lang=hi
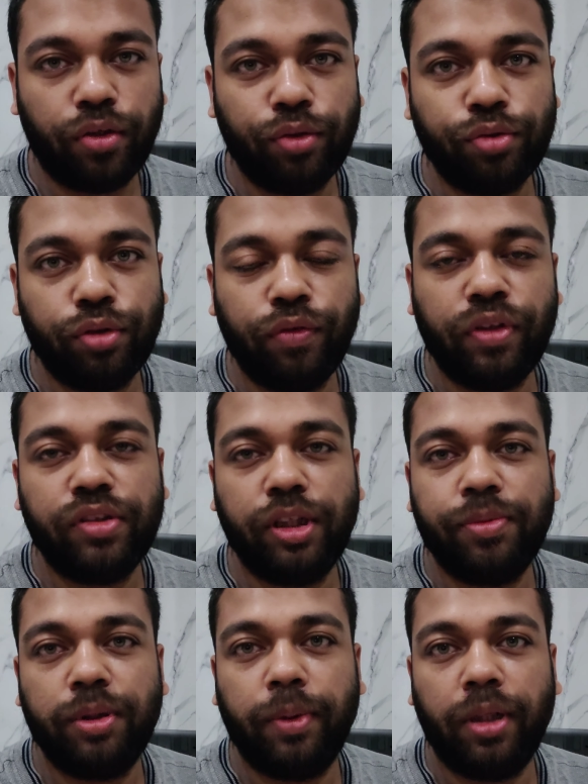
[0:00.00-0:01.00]
चार दोस्तों फिर
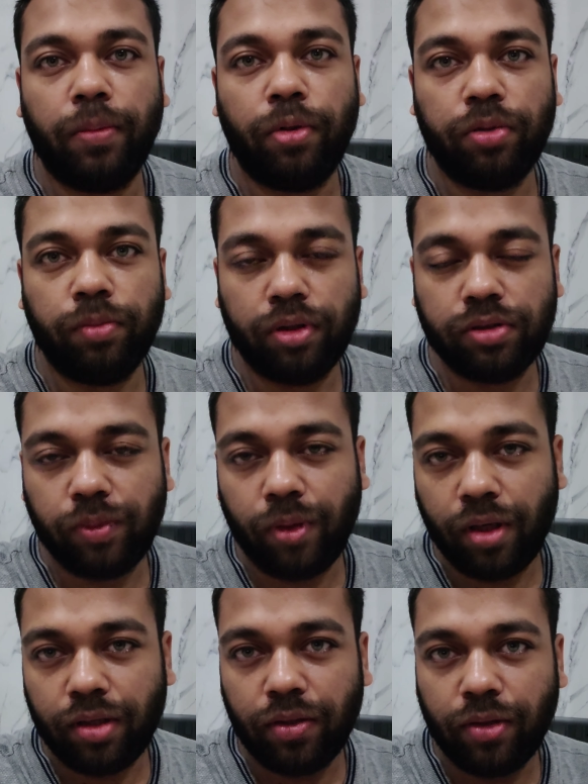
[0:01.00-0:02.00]
से आप सभी का बहुत बहुत
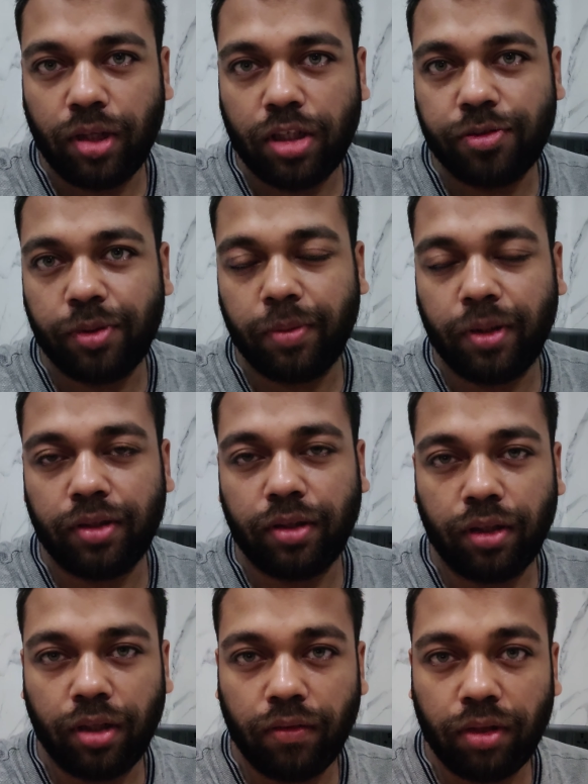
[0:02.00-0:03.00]
स्वागत है और आज मैं बात
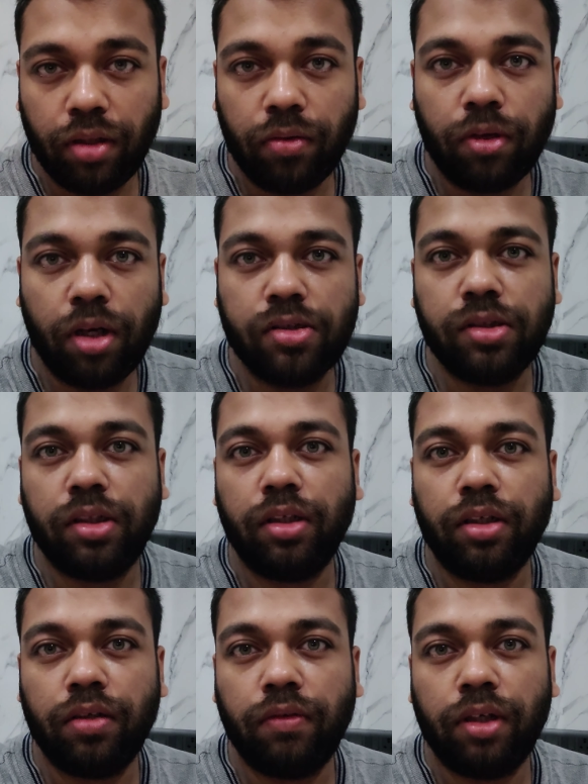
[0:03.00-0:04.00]
करने वाला हूँ काजल
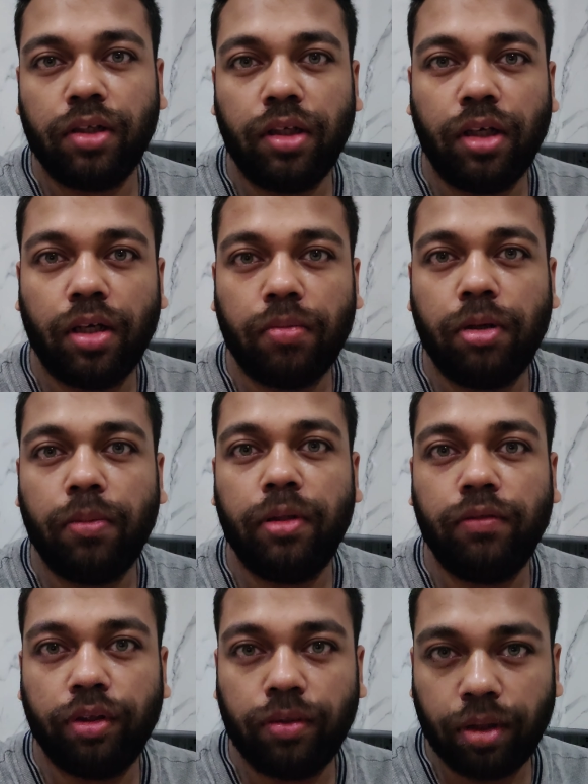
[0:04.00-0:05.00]
अग्रवाल की
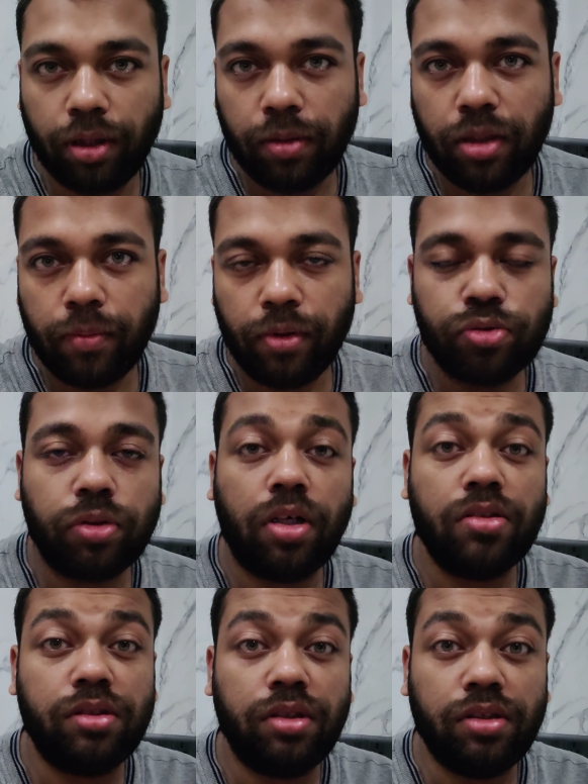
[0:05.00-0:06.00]
अपकमिंग फिल्म के बारे में
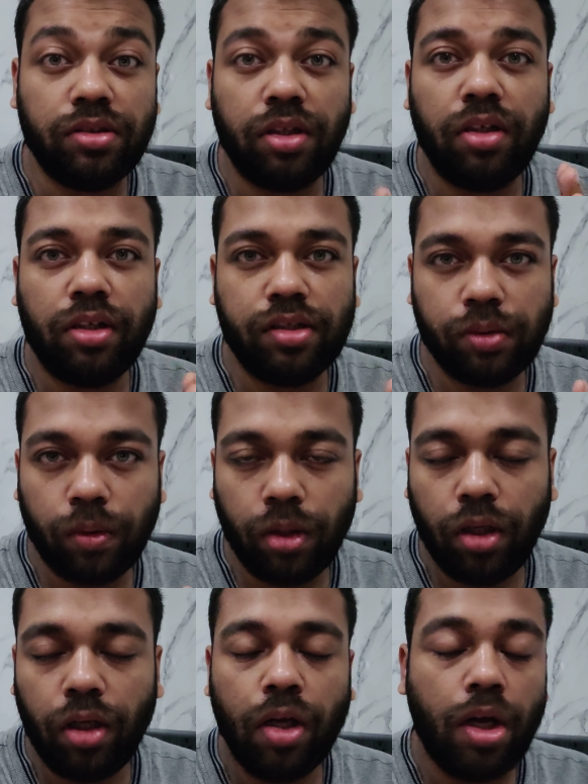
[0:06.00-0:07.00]
उसका आज टीजर रिलीज़
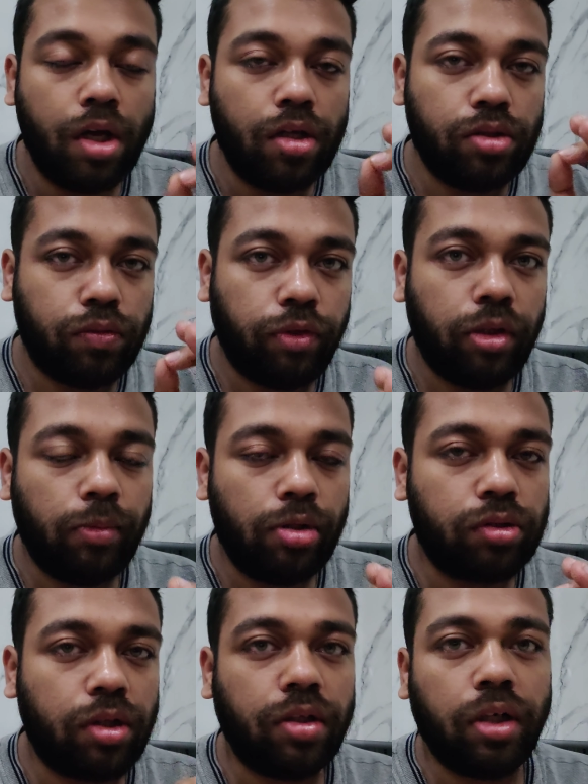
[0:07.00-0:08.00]
हुआ है जो फिल्म
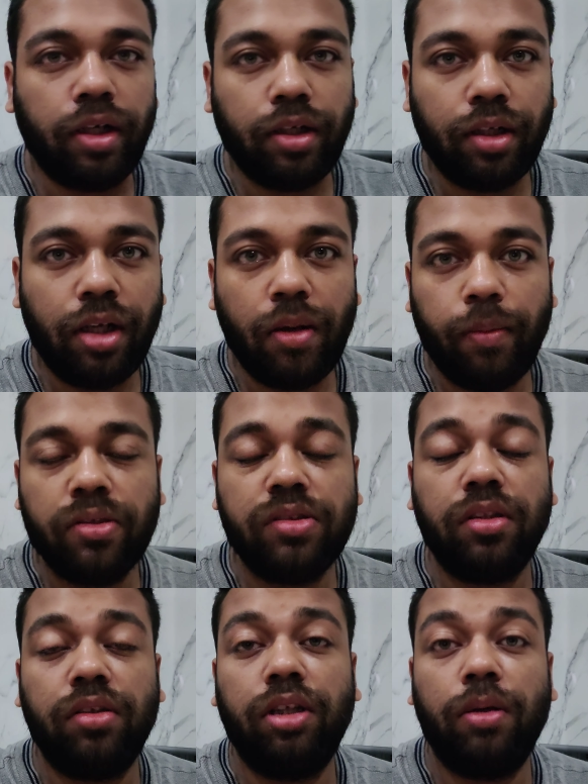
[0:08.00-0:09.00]
है उसका टाइटल है यहाँ पे
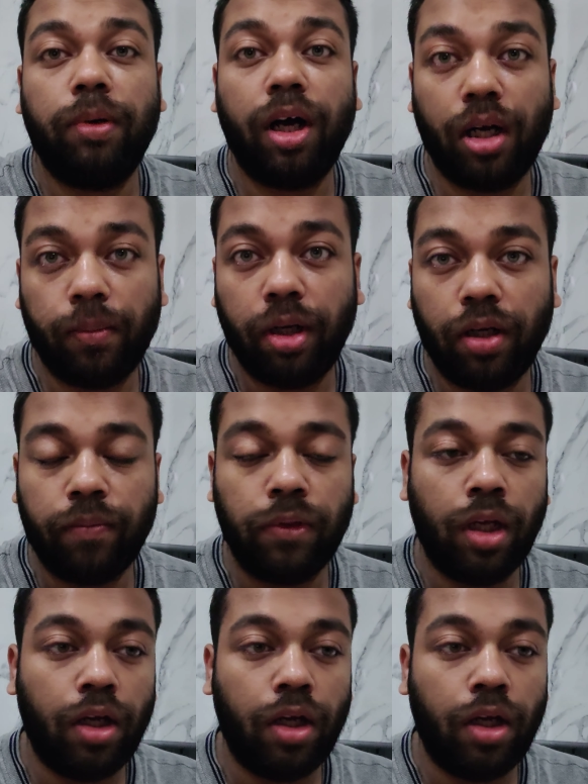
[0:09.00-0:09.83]
सत्य बहामा